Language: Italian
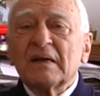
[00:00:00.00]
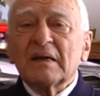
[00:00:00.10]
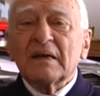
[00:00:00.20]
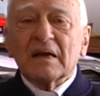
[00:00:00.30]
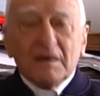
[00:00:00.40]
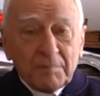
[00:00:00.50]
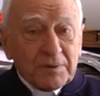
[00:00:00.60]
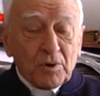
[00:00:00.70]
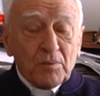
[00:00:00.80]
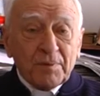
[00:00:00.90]
è al
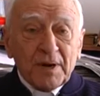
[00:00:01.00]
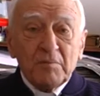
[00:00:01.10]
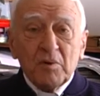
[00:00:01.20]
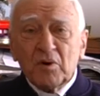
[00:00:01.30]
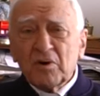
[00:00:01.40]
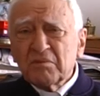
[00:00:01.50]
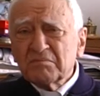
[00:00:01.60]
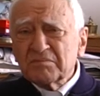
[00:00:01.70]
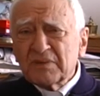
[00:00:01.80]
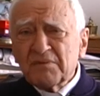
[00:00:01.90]
capitolo
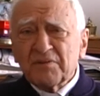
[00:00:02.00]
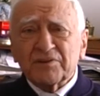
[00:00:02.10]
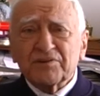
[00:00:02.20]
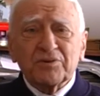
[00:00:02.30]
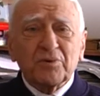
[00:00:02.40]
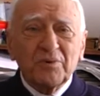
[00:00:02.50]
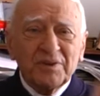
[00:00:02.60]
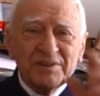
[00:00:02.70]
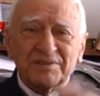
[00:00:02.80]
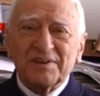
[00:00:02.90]
primo, dal versetto
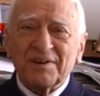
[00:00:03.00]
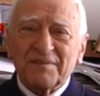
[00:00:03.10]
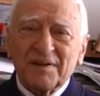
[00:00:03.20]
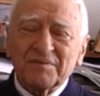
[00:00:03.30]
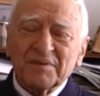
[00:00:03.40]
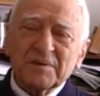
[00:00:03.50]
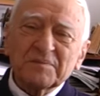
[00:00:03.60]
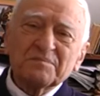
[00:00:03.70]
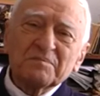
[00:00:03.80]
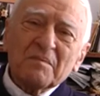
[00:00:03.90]
15 in avanti,
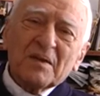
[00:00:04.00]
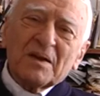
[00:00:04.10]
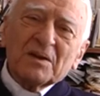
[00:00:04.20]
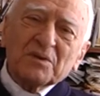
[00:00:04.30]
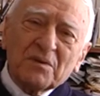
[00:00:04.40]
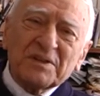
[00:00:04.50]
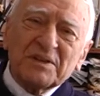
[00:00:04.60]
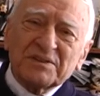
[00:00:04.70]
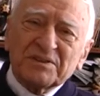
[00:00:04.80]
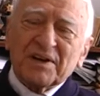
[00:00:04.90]
dove
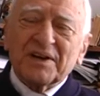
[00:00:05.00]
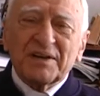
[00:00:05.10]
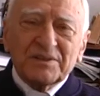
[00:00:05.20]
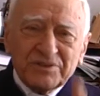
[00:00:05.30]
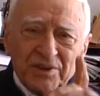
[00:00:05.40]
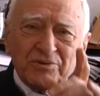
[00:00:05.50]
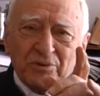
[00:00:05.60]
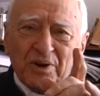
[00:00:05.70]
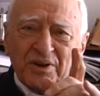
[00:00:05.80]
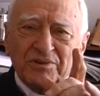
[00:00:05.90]
dice che Gesù
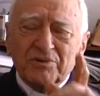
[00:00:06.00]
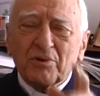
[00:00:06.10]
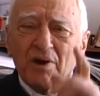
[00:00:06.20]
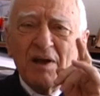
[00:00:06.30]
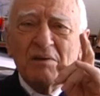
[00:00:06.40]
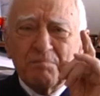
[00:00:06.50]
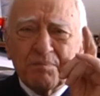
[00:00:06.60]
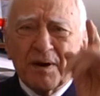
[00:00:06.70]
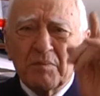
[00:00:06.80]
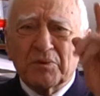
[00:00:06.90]
Cristo è il
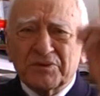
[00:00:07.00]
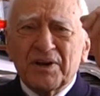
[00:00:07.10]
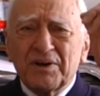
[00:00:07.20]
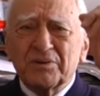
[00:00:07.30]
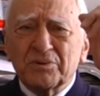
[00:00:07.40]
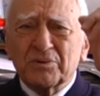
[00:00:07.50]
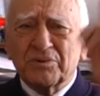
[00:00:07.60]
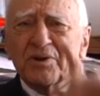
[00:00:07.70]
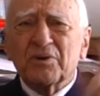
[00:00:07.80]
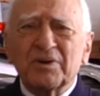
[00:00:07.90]
primogenito
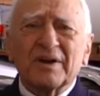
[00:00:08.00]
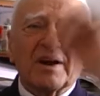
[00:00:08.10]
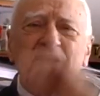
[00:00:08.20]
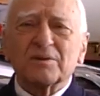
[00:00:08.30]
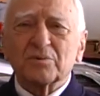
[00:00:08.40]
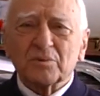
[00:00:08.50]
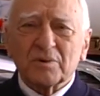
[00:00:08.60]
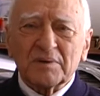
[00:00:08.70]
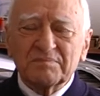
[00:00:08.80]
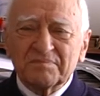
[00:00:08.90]
di ogni creatura.